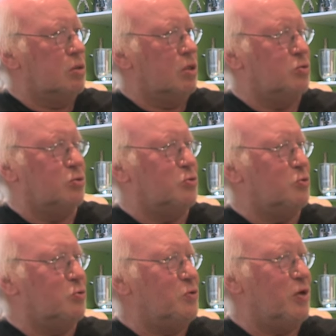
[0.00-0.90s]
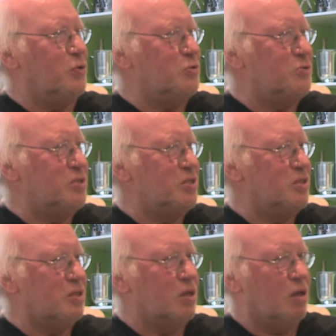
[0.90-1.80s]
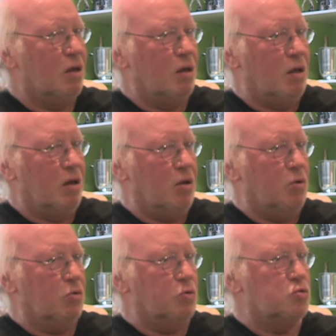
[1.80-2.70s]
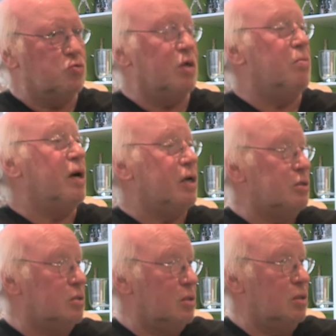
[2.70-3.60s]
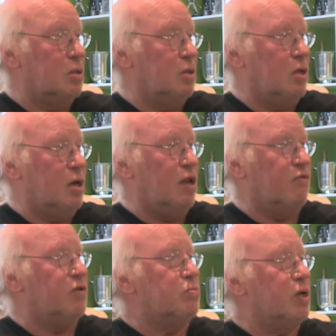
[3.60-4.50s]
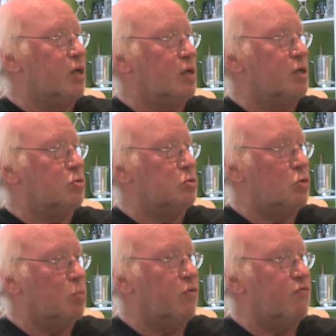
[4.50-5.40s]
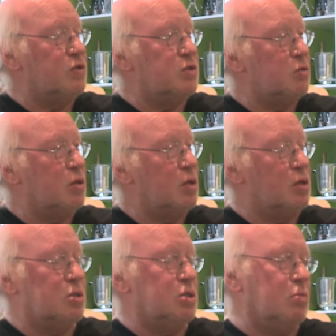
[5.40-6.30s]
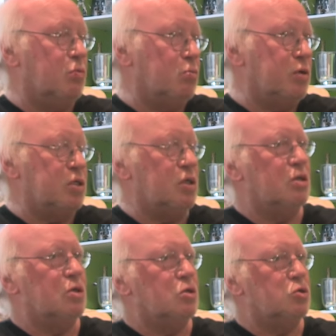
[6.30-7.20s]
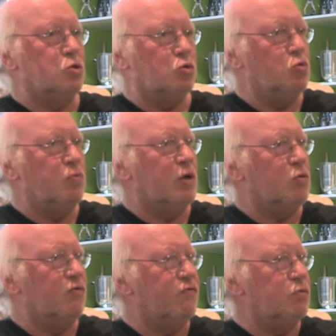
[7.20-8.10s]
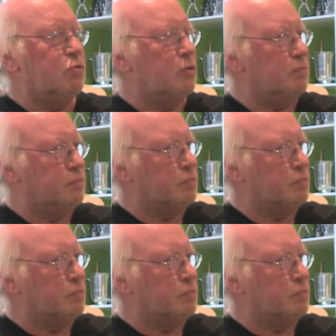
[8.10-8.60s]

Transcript: Il y a toujours eu les réussites, alors que je voulais m'arrêter à la fin de ma carrière de joueur professionnel et dire bon ben je coupe avec le foot,